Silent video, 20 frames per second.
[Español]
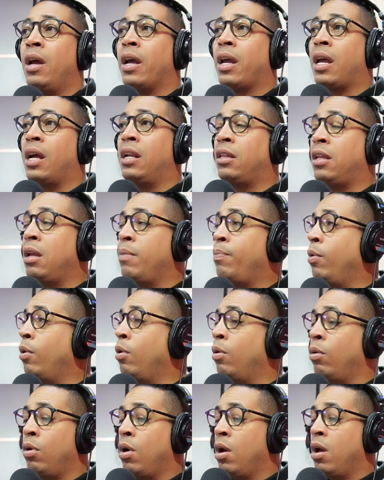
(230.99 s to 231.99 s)
que el
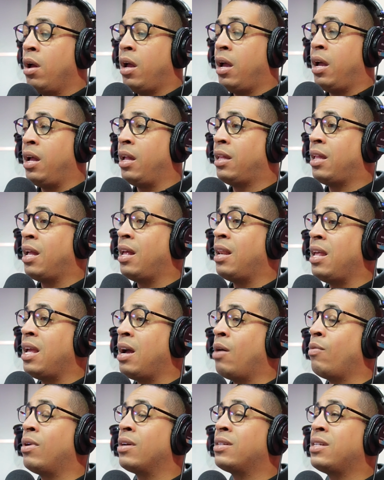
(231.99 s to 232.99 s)
tipo eh,
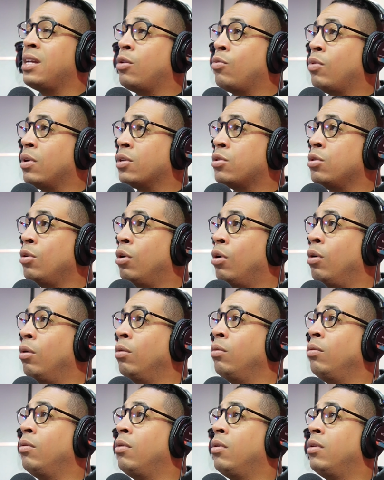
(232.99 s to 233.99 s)
tenía una
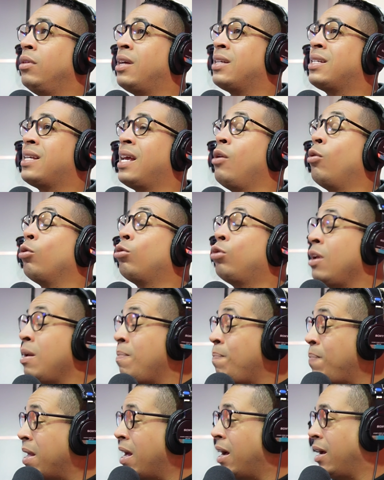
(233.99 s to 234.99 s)
situación de
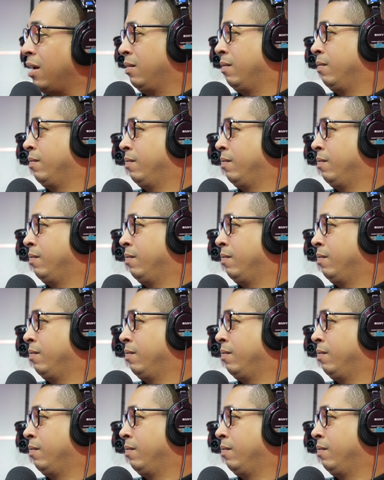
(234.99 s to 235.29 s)
celotipia.